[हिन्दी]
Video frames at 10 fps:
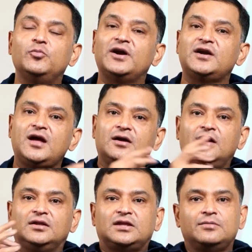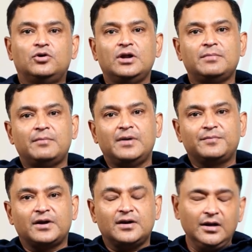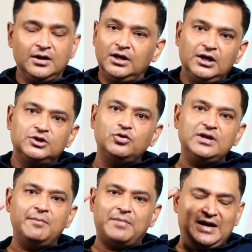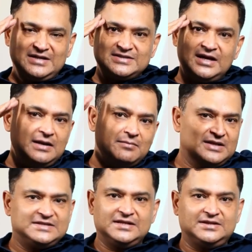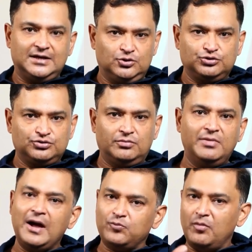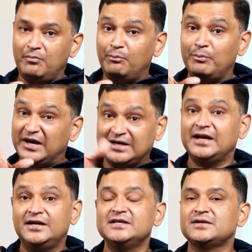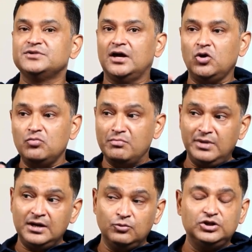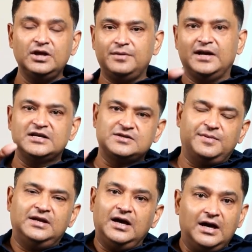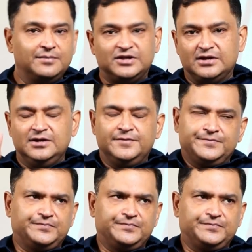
के ऊपर अटैक करा तब इन्होंने बाप बाप करना तो ये पाकिस्तानी मानसिकता है दोस्तों मैं आपको मेंटेलिटी समझा रहा हूं मेन मुद्दे पर आने से पहले अब देखिए